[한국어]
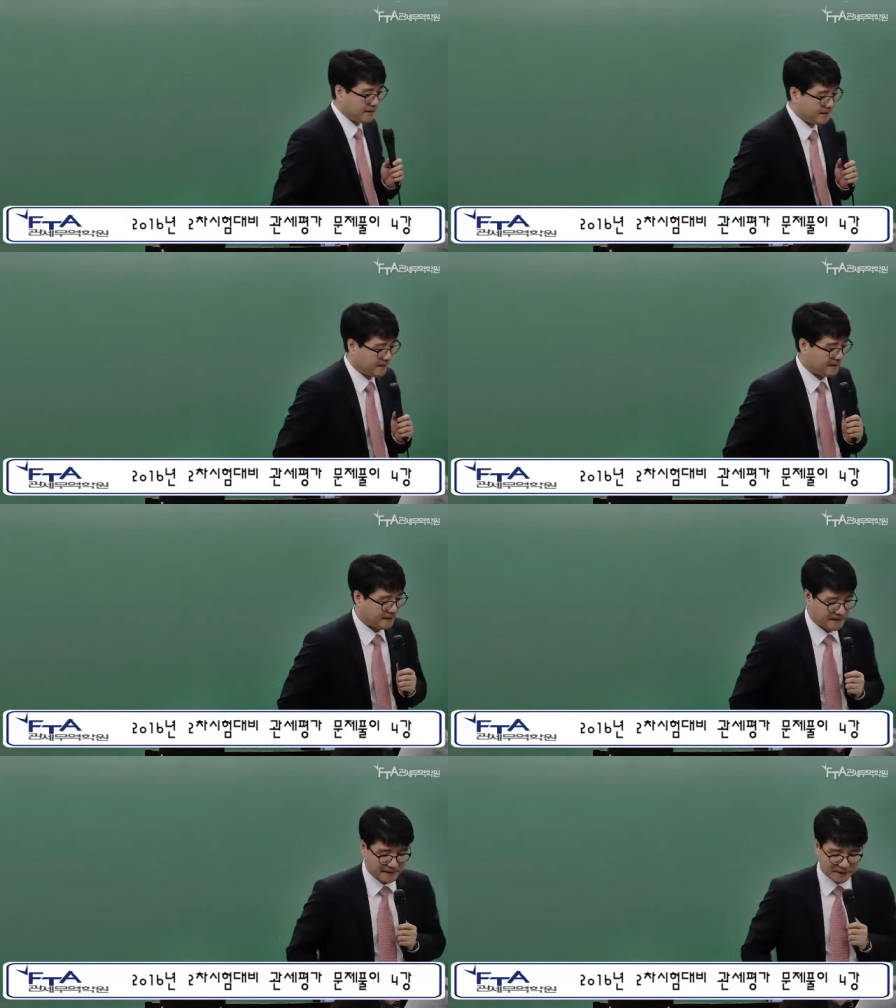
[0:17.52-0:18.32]

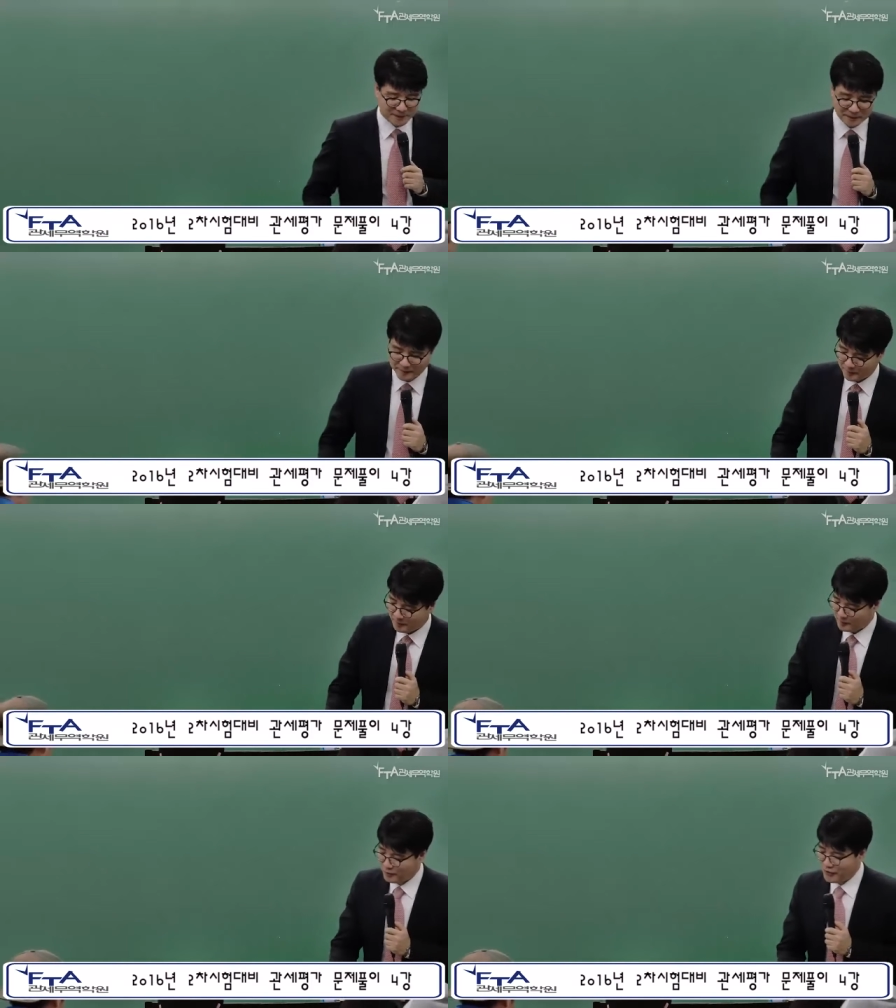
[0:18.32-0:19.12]
어,
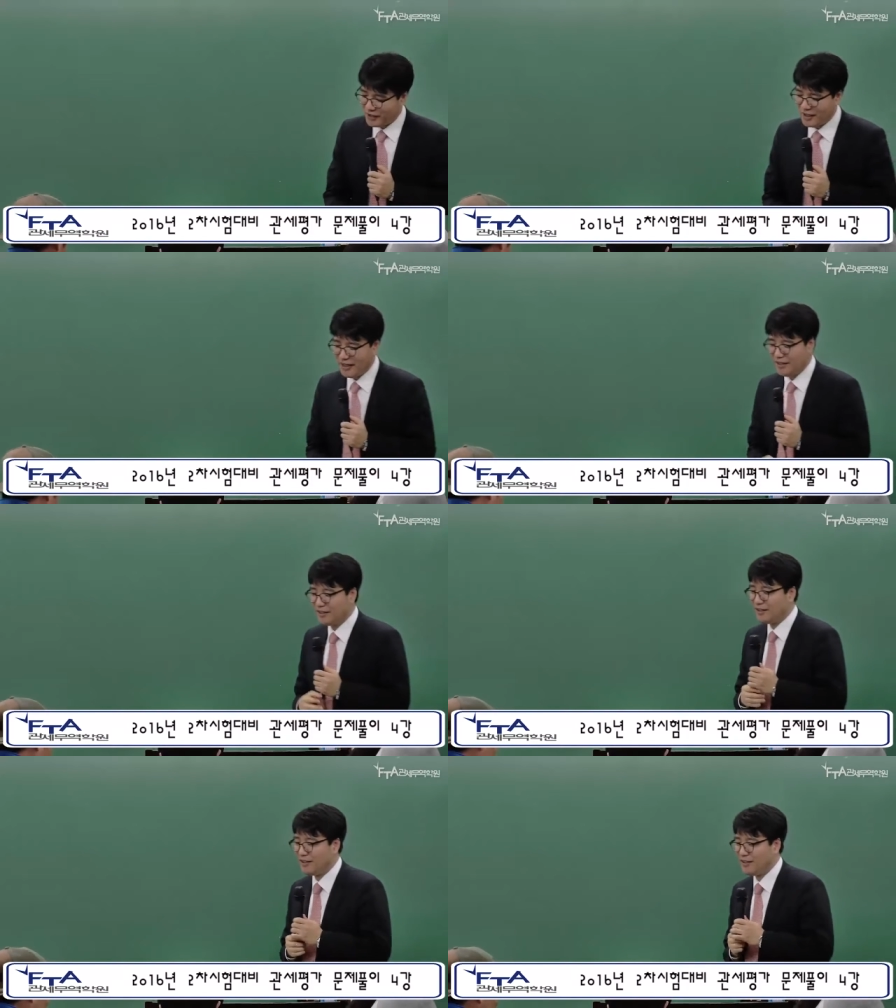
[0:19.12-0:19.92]
문제가
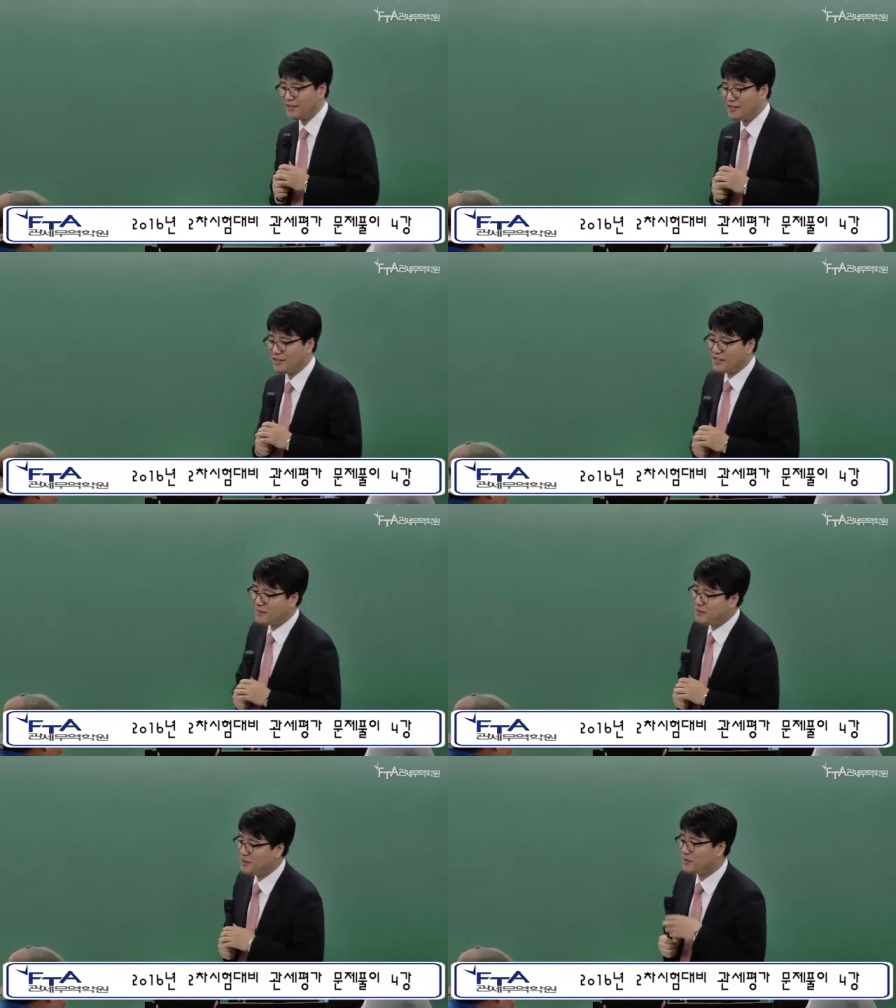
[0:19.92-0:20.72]
이거
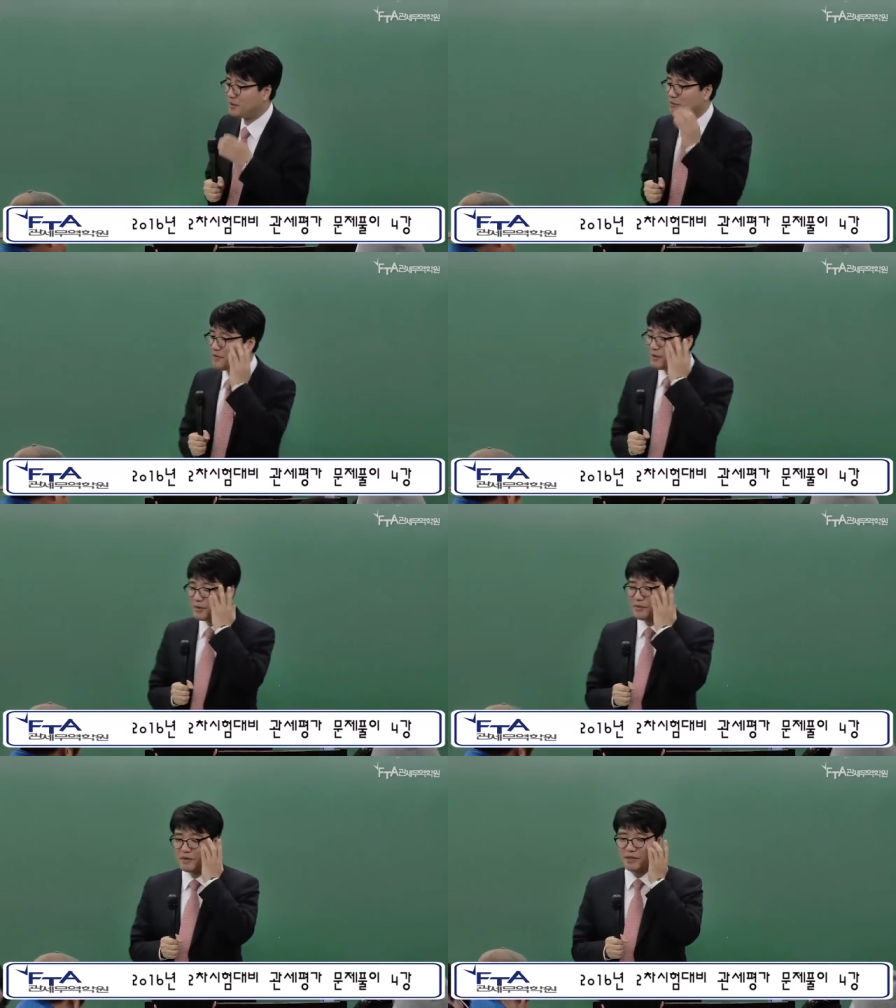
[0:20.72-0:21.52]
2012년도에 문제
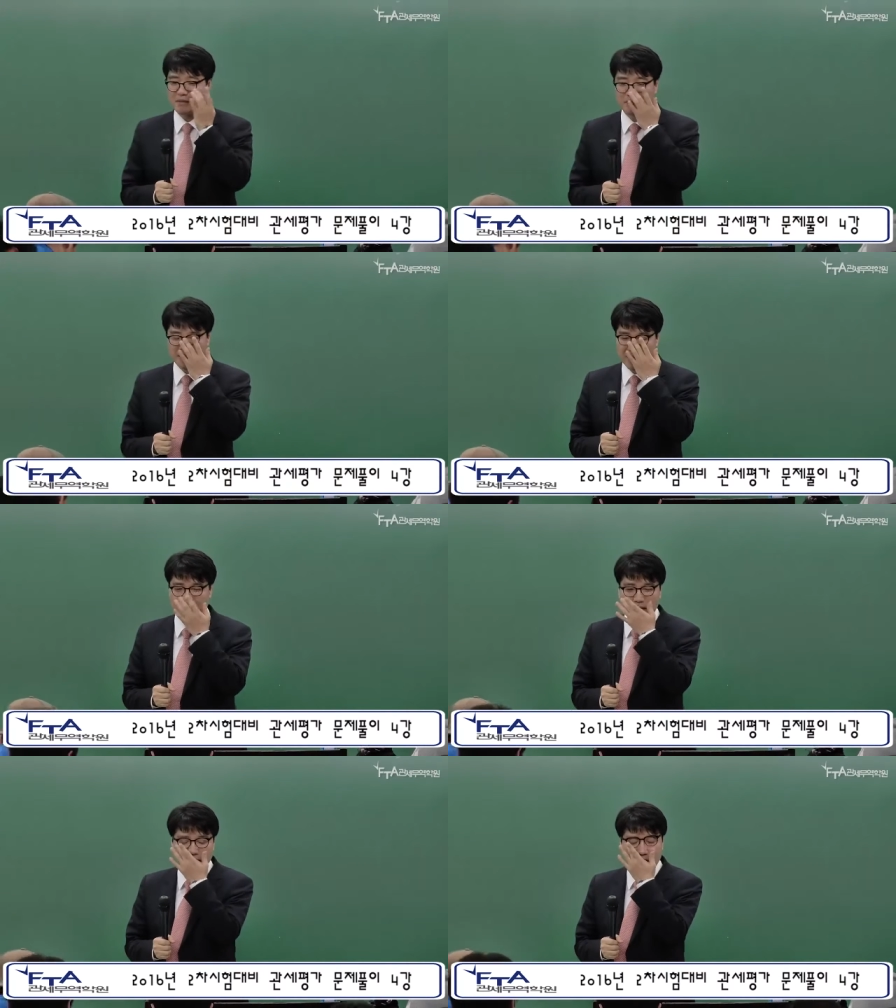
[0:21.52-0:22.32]
50점짜리 문제 나왔습니다.